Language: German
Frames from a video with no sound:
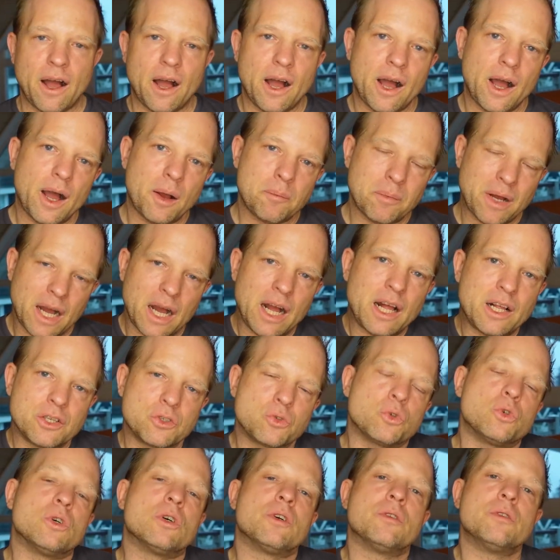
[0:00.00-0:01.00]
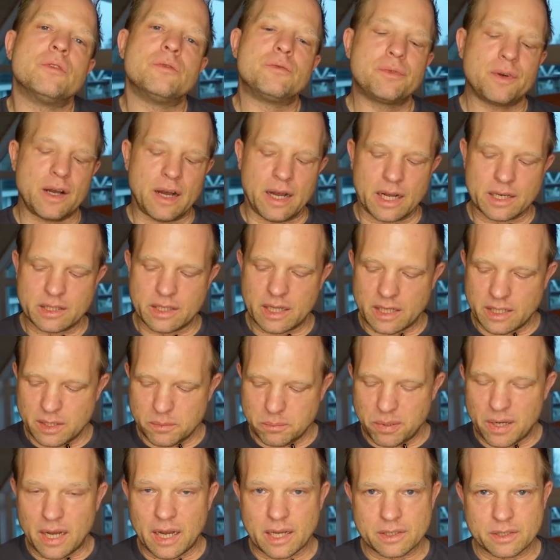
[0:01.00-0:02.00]
Ähm, also frag
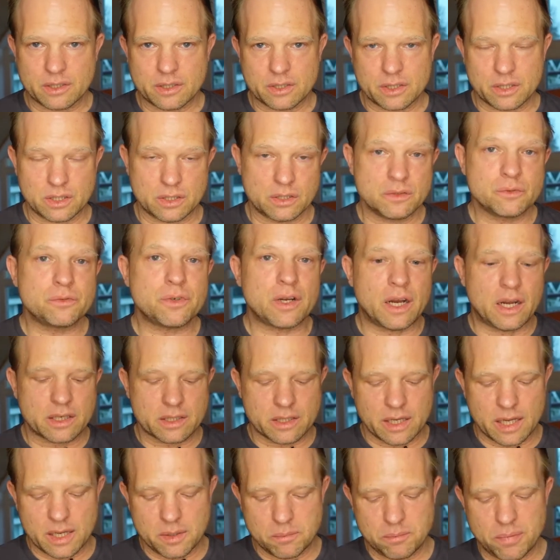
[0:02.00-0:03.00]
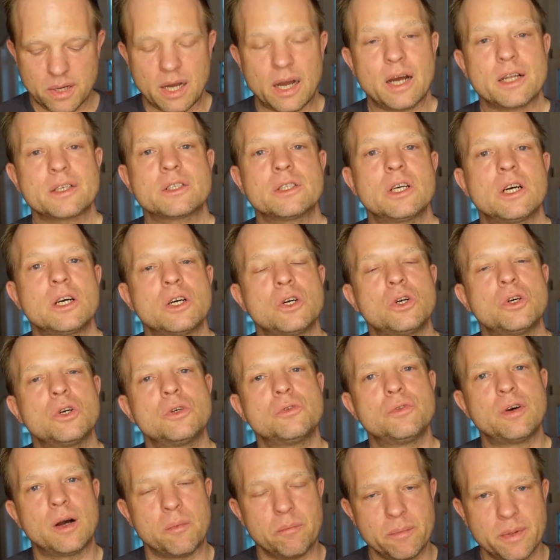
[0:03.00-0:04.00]
deine Partnerin, frag deinen Partner,
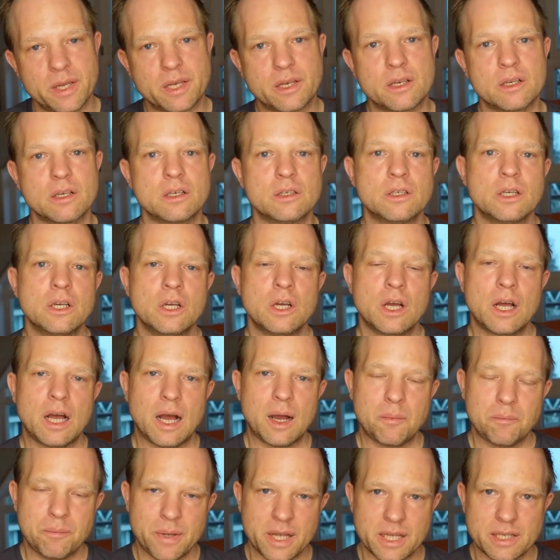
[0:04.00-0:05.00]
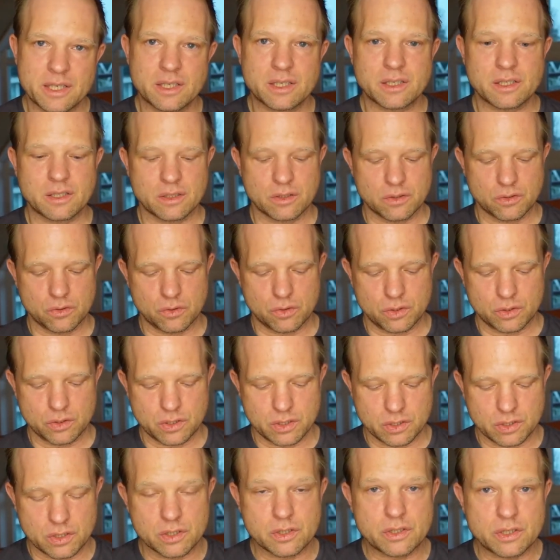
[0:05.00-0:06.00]
vermittel am besten, äh,
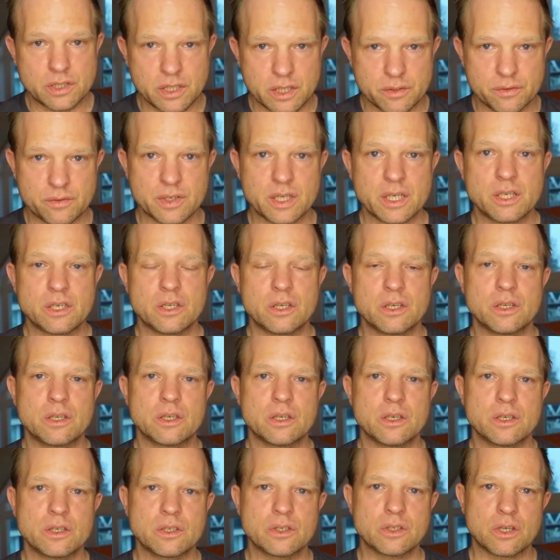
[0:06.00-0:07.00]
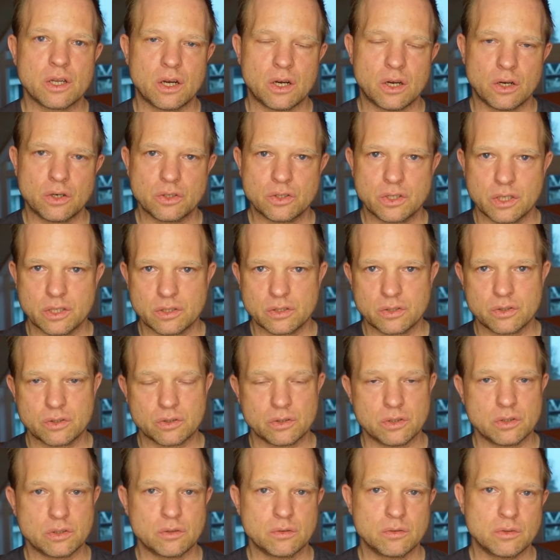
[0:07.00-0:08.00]
dass es dir wichtig ist, auch dass
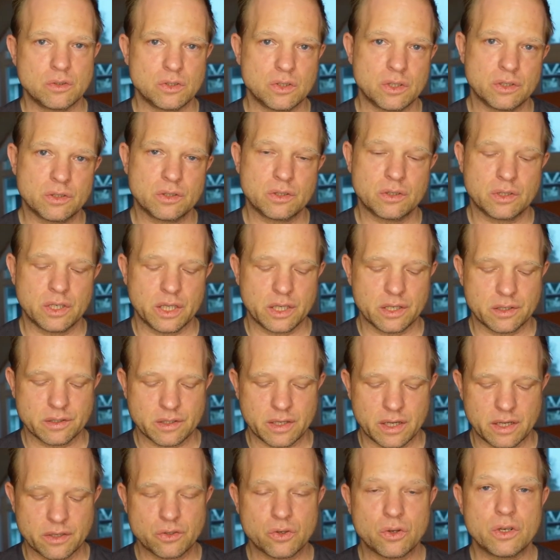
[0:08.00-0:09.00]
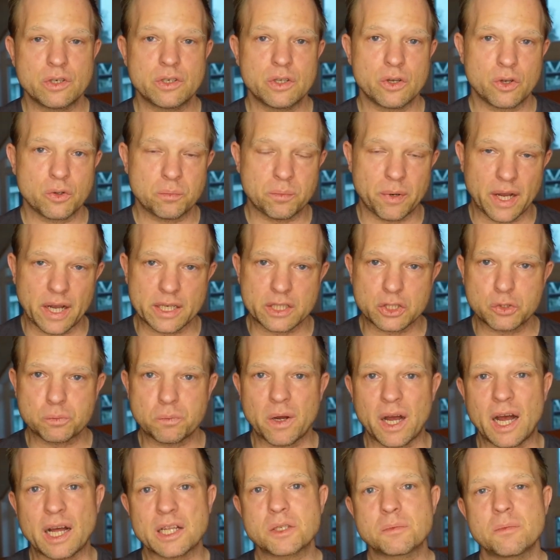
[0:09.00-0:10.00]
äh, es Dinge sein sollen, die euch beiden
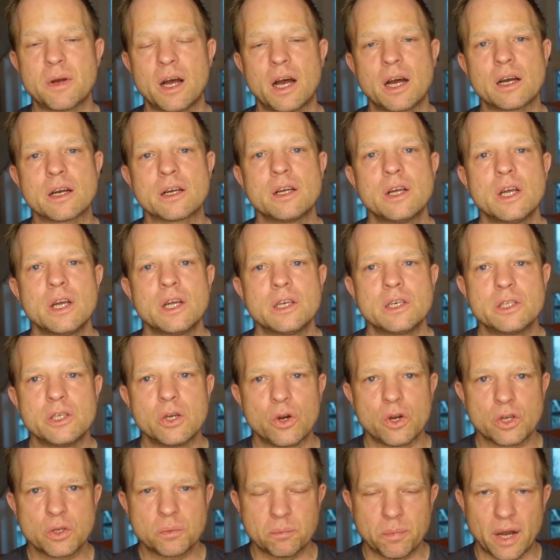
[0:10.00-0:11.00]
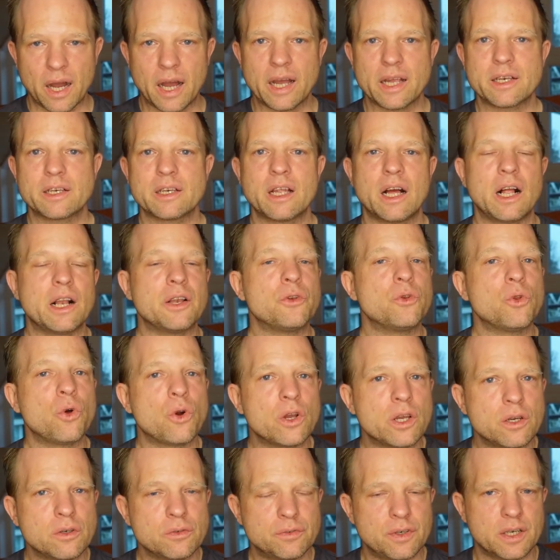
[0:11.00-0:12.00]
Spaß machen, die euch beiden halt
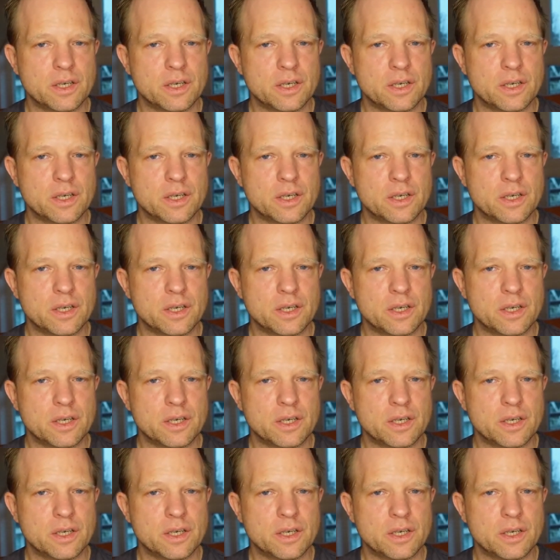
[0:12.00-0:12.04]
neue